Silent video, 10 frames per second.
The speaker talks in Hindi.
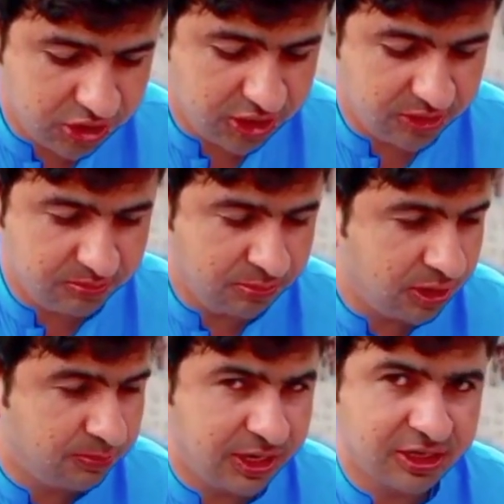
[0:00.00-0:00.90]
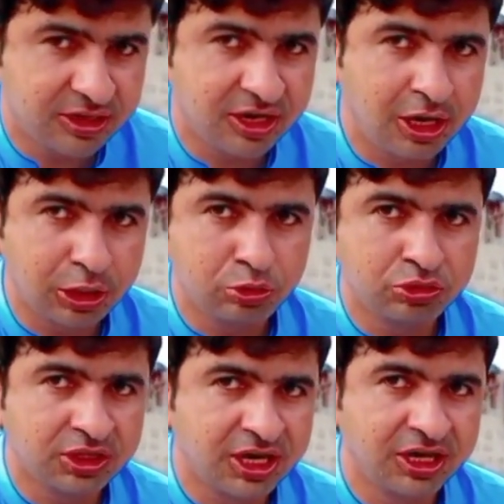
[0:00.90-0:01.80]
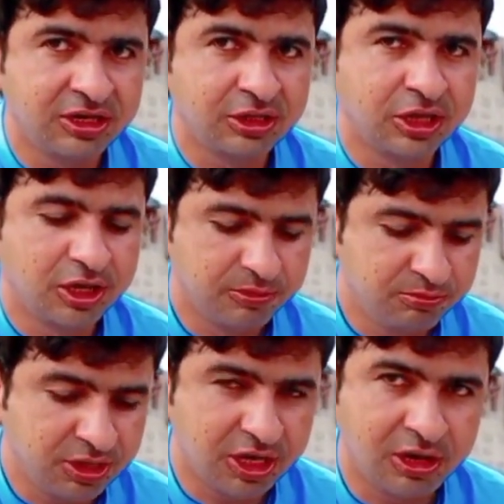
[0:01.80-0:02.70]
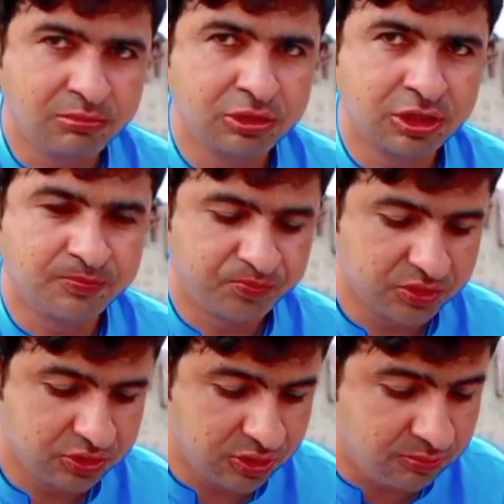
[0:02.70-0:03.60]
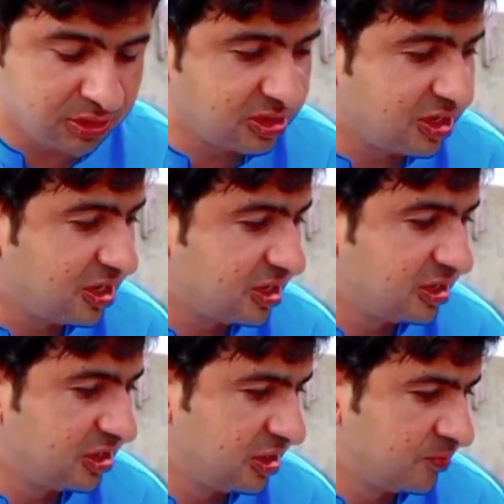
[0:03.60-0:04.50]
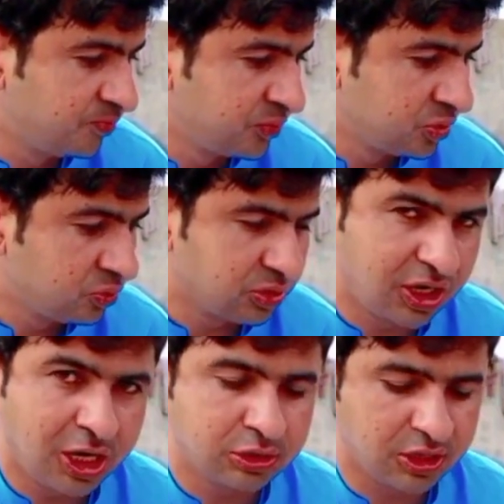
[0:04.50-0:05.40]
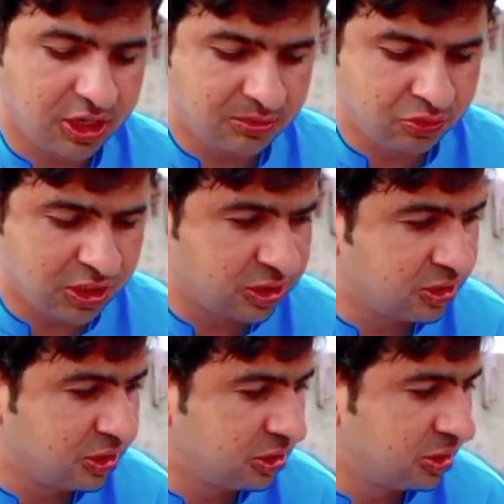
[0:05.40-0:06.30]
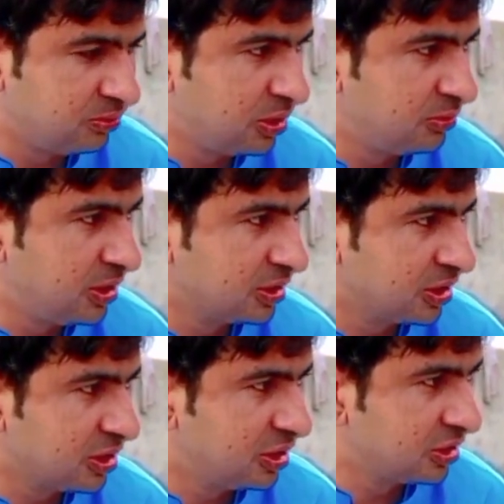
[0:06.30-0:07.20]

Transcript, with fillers: उसे मिल बैठ कर हाथों से खाया जाता है मगर हम इसे चम्मच से खा रहे हैं क्योंकि हाथ ख़राब हो जाते हैं इसे मिल बैठ कर